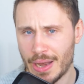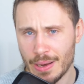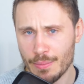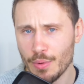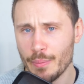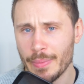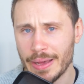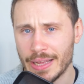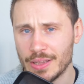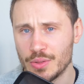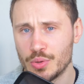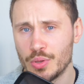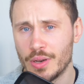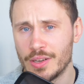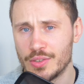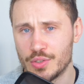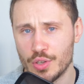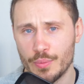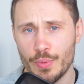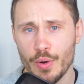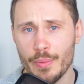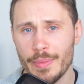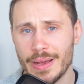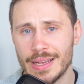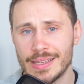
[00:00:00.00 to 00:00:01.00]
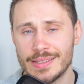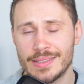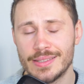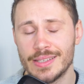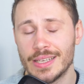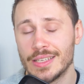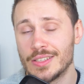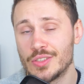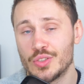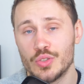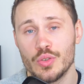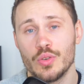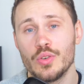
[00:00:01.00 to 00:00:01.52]
per il momento le sue
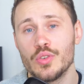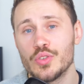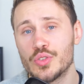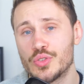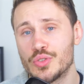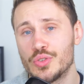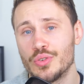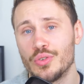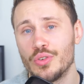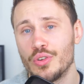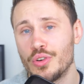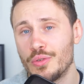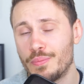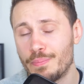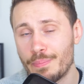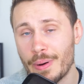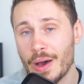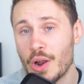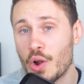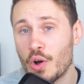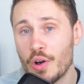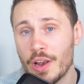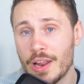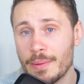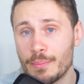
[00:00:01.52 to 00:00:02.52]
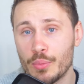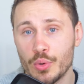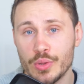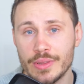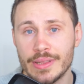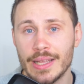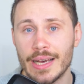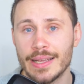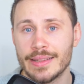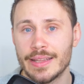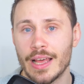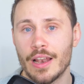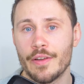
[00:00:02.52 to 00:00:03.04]
promesse sono solo parole
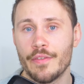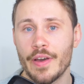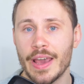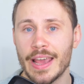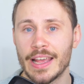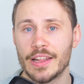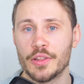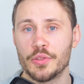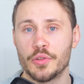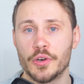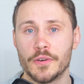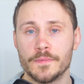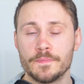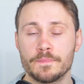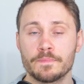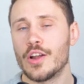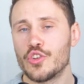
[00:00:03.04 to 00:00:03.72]
buttate al vento.